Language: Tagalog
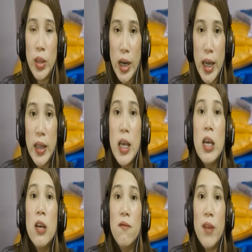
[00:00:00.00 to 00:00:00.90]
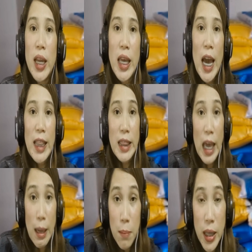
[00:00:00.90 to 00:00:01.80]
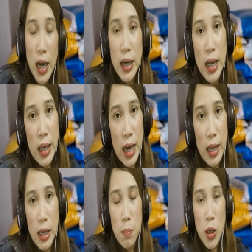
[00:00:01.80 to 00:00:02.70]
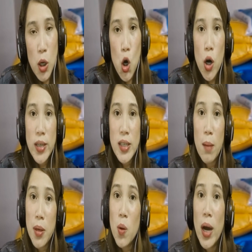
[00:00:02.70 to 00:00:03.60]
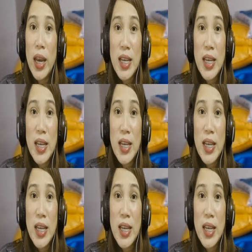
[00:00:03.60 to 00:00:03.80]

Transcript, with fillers: Right? Very untimely ang nangyari because sabi ko nga na,